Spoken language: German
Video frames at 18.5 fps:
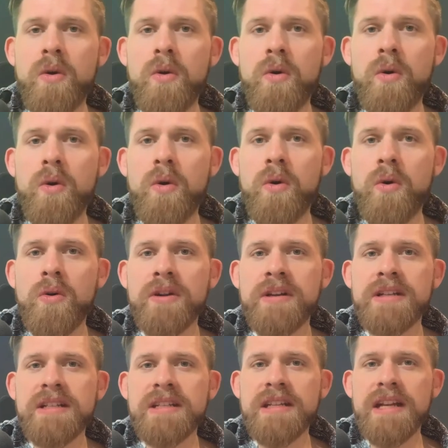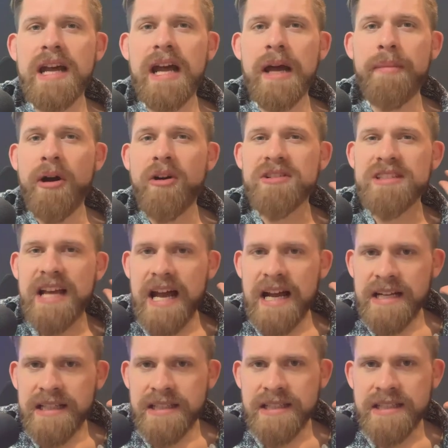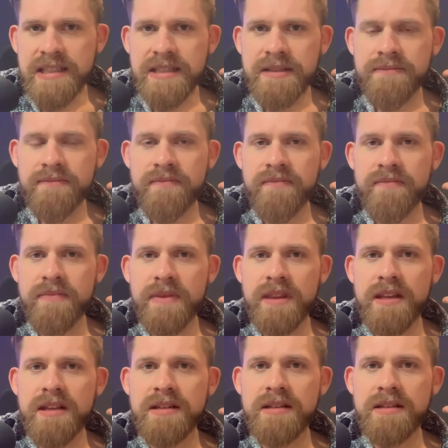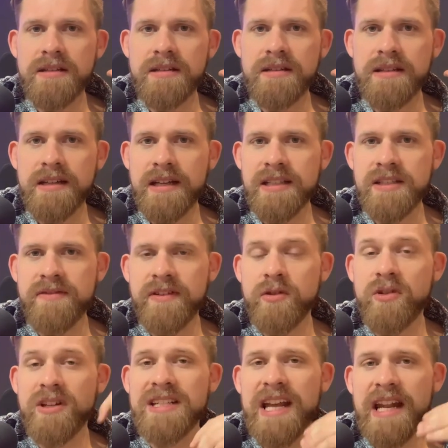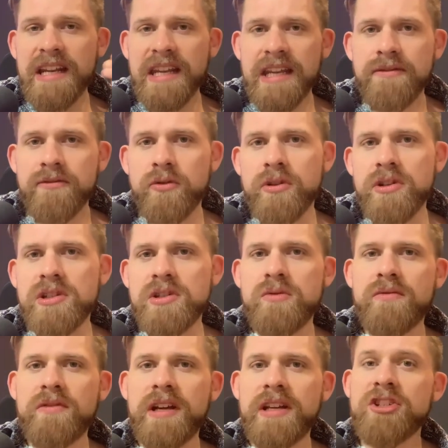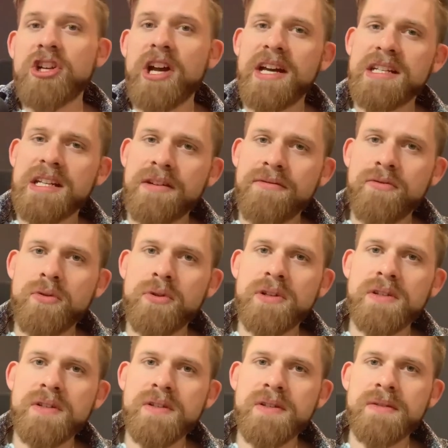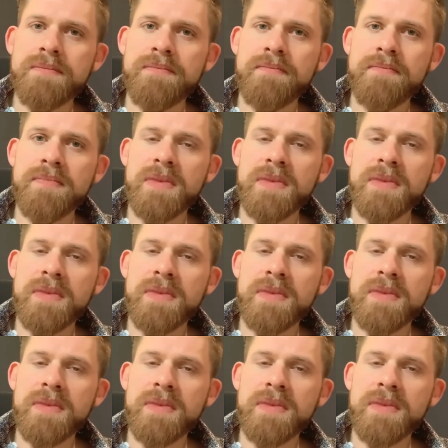Und aber aus Angst, dass wenn du das angehen würdest, du vielleicht scheitern würdest,